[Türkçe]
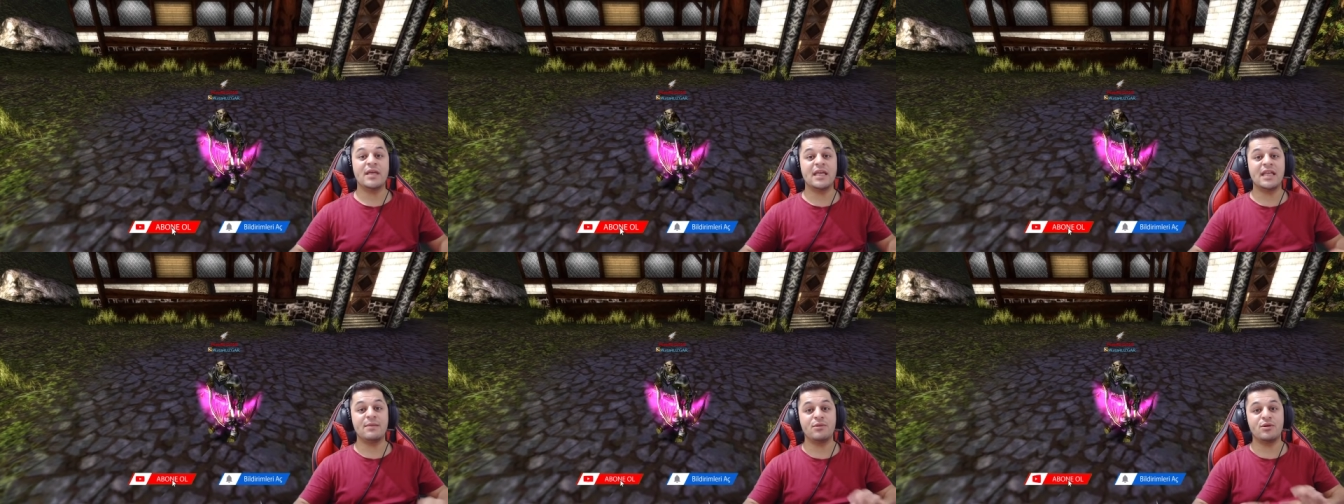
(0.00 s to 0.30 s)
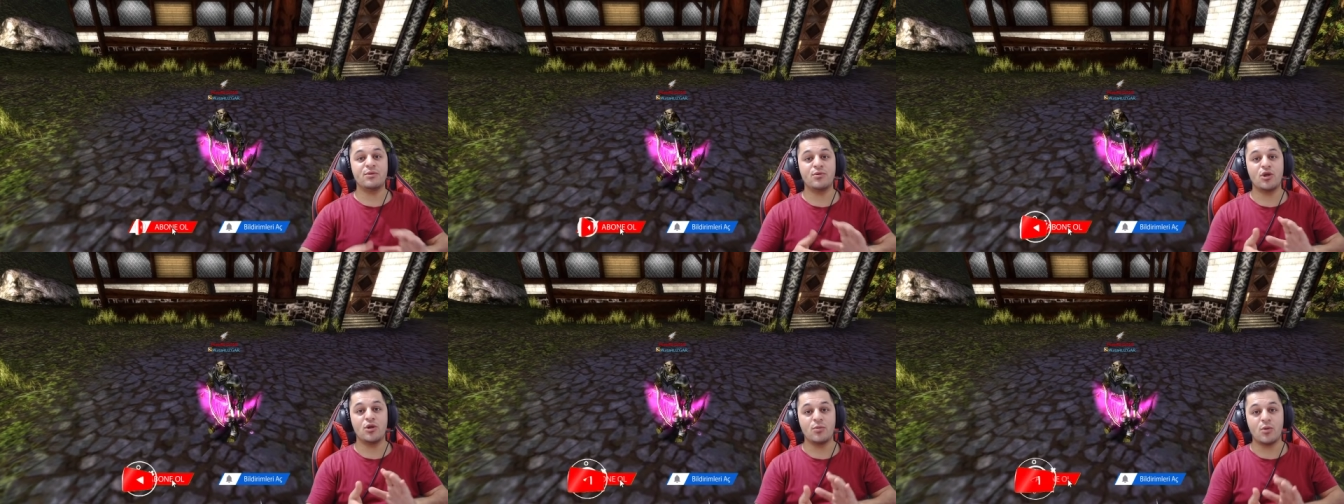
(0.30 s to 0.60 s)
Yeni
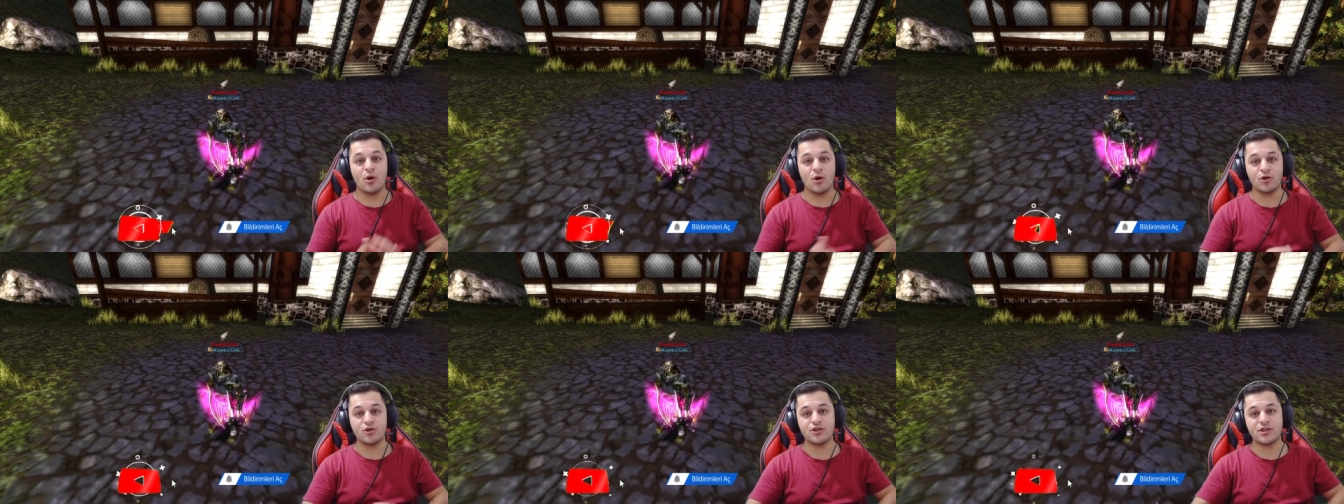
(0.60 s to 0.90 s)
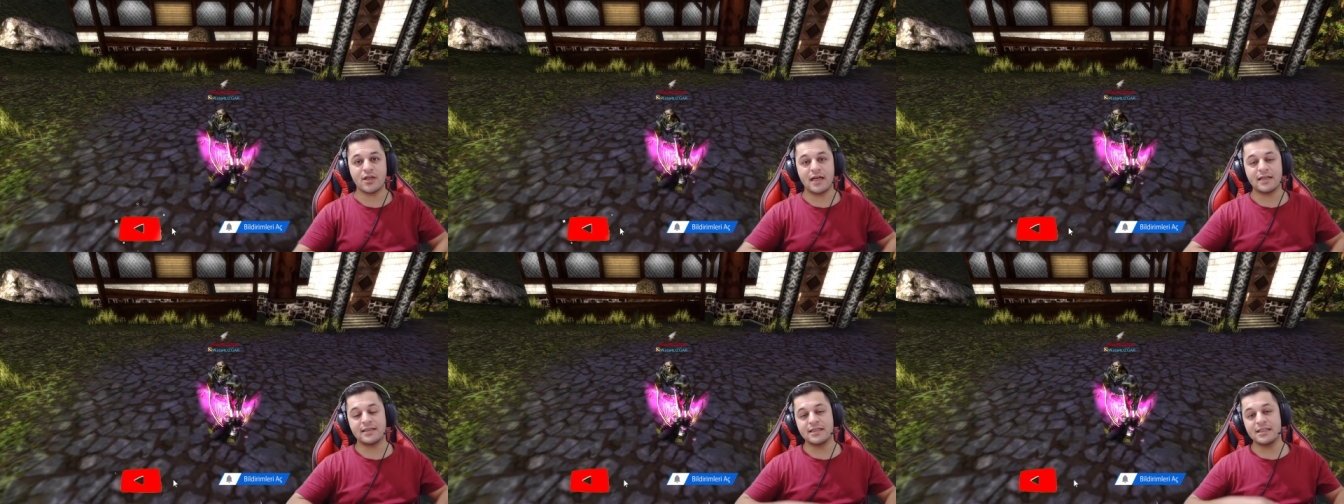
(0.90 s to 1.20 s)
bir bölüme hoş
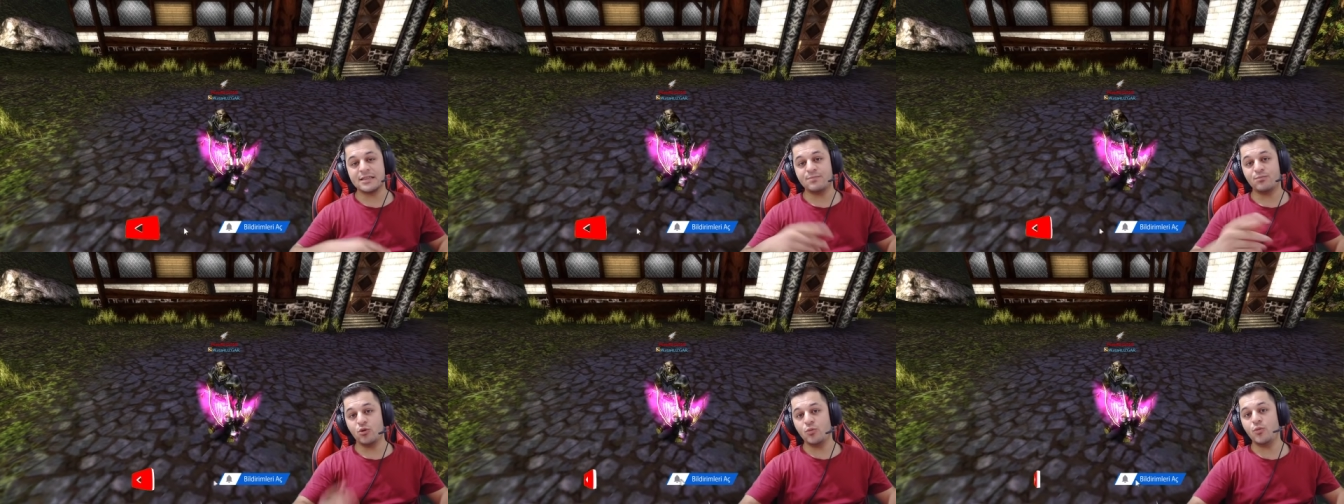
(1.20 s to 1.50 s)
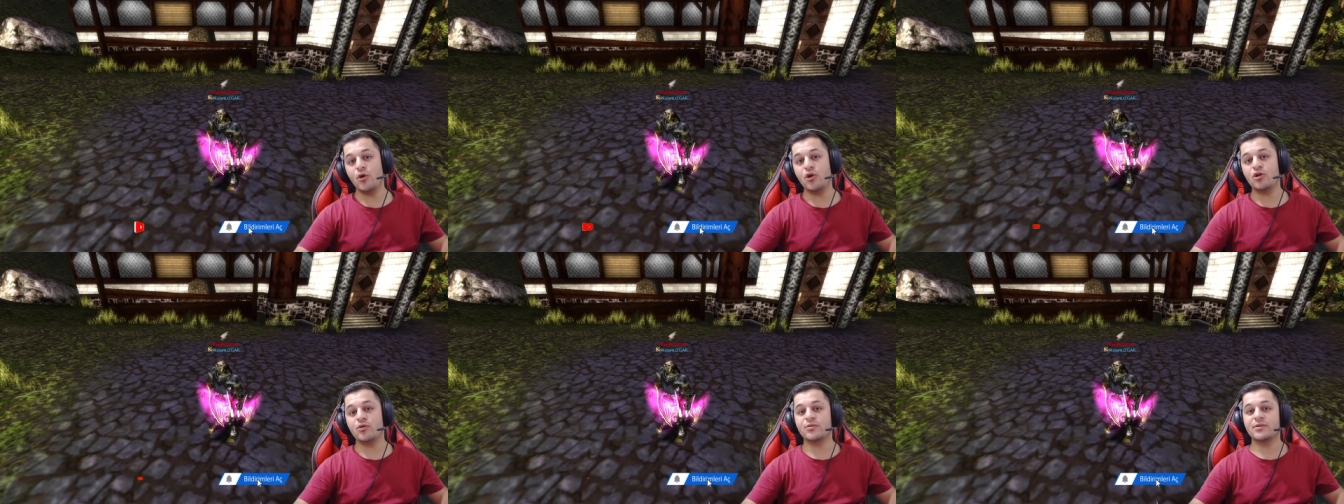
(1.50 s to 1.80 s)
geldiniz. Bu
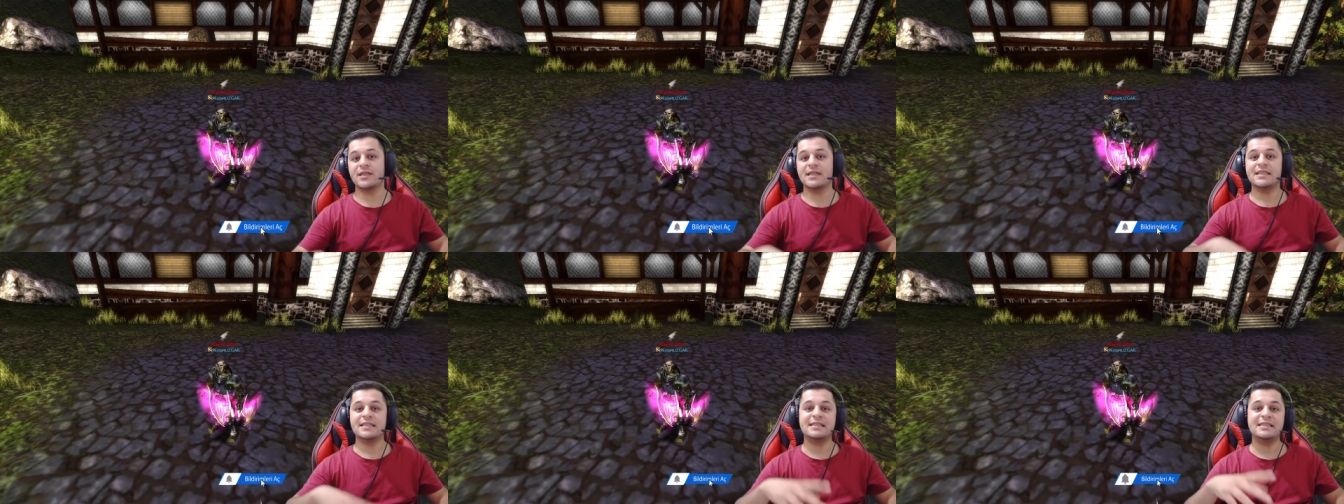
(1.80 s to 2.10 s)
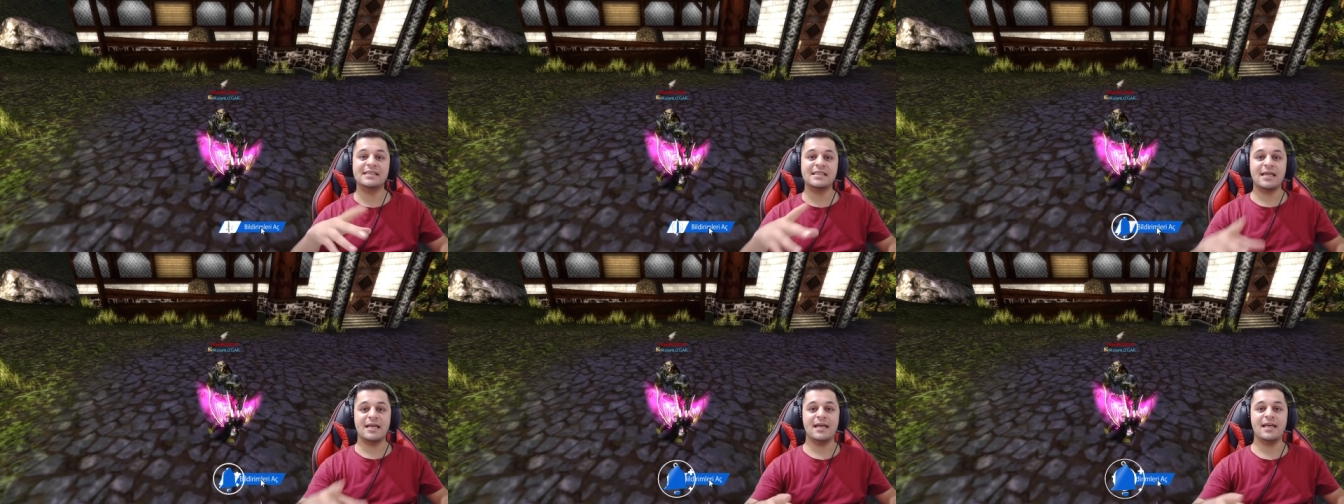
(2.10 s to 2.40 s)
bölümde
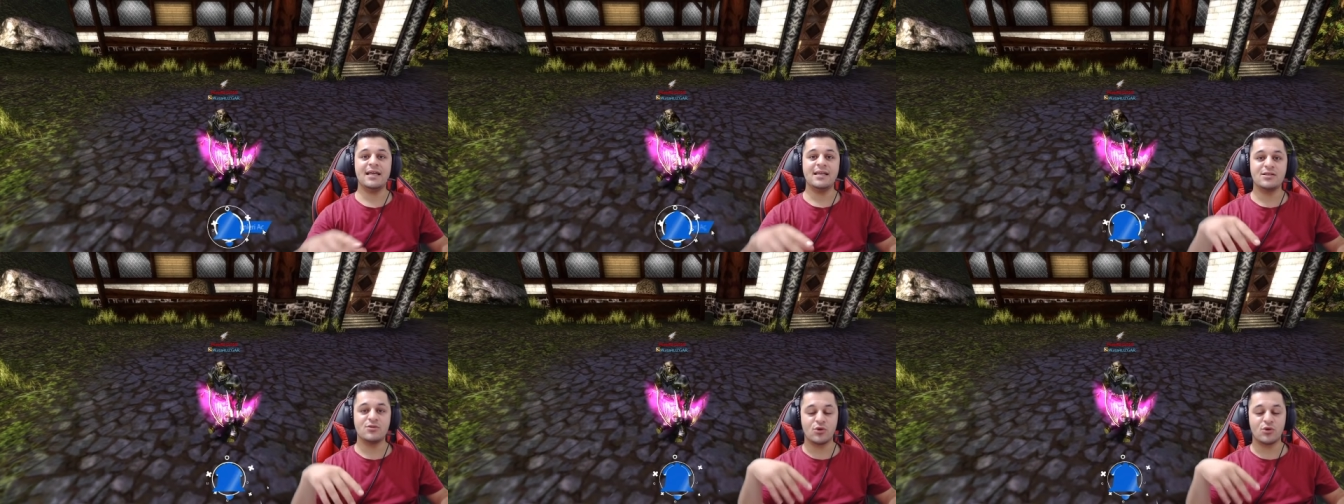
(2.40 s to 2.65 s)
size